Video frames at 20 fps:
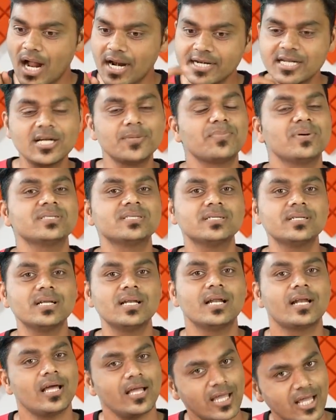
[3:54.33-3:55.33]
ஹண்ட்ரட் பர்சன்ட்
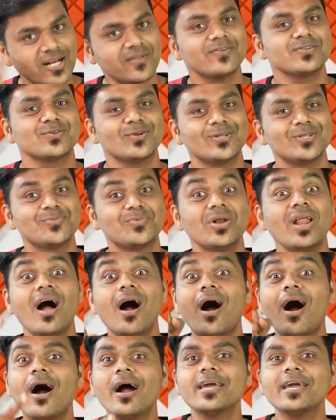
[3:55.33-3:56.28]
இல்லை நான் ஏற்கனவே சொன்னது போல்